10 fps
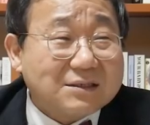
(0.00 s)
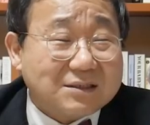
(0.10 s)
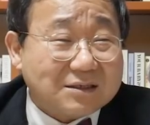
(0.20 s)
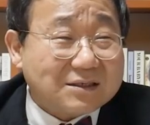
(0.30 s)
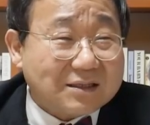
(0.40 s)

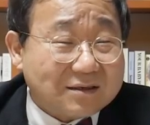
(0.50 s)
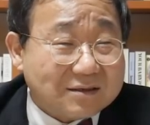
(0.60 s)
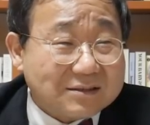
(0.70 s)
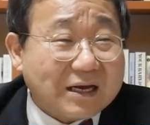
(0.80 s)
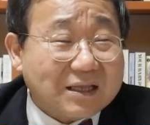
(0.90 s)
그래서
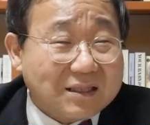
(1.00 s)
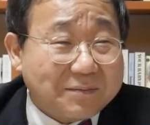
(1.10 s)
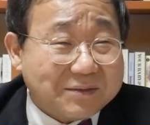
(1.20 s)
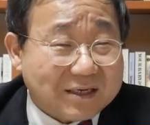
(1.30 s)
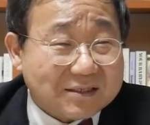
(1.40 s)
여자들은 착한
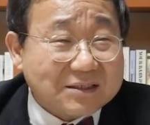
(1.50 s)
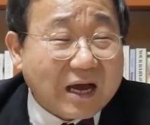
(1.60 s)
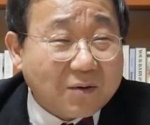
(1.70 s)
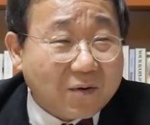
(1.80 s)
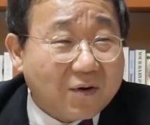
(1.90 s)
남자를
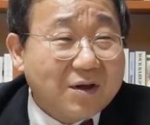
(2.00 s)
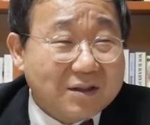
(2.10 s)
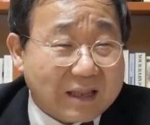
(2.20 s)
차고